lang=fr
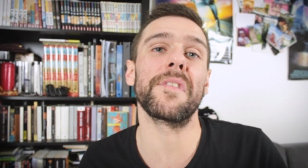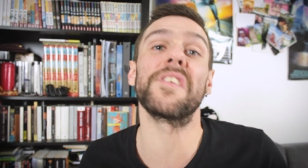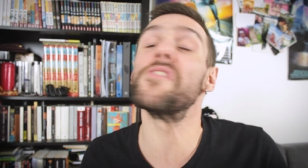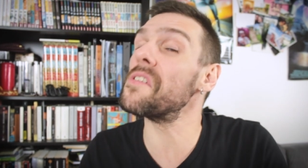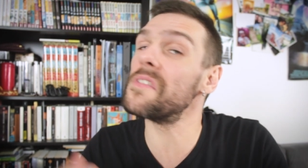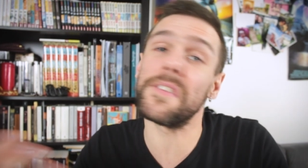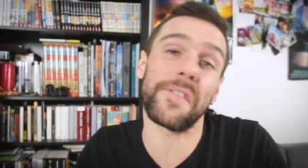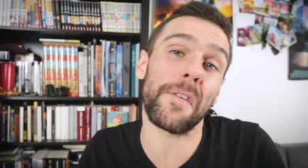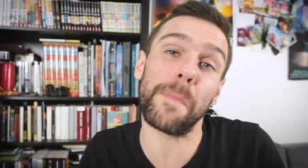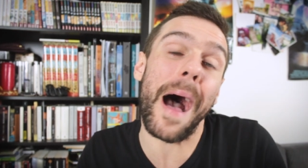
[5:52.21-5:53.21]
ce qui donne
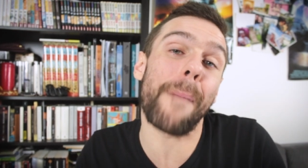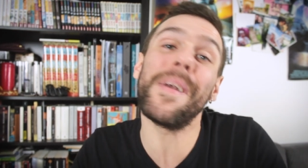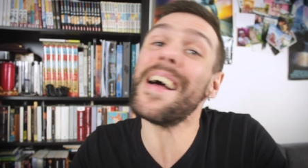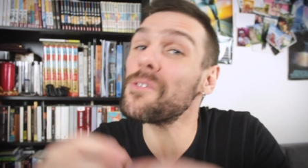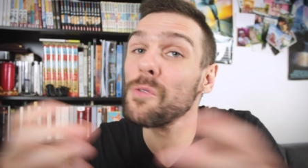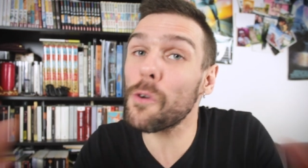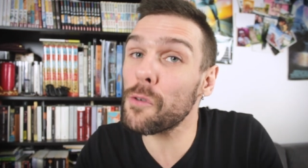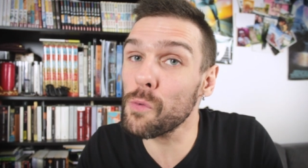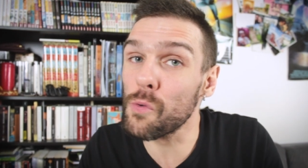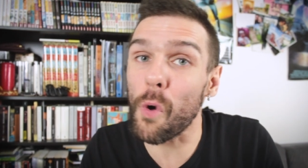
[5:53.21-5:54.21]
naissance bah, à plein d'autres
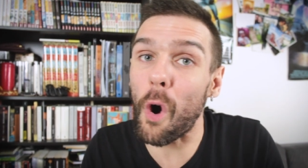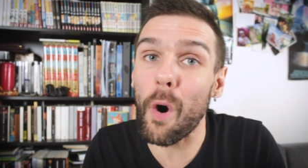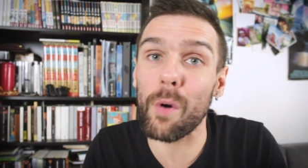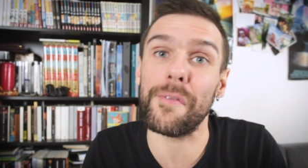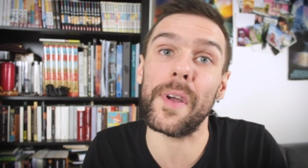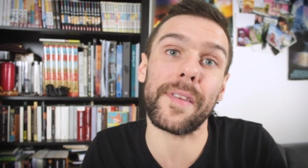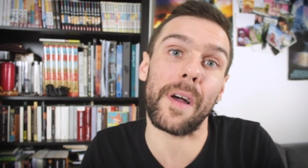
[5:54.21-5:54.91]
sous-courants en fait,